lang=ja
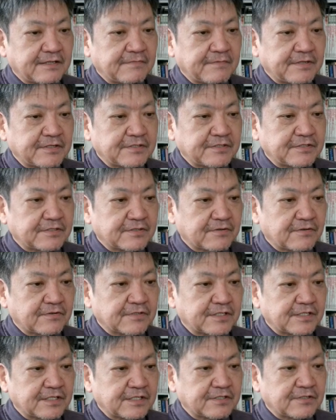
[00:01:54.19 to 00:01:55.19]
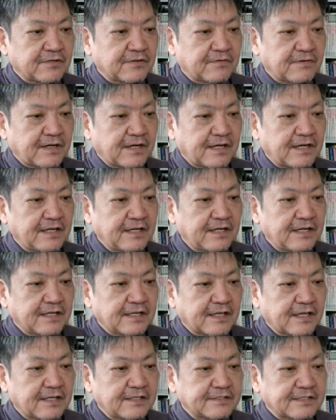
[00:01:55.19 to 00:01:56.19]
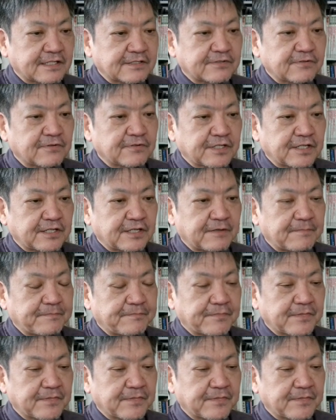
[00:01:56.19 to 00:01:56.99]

民主党支持層は検察を支持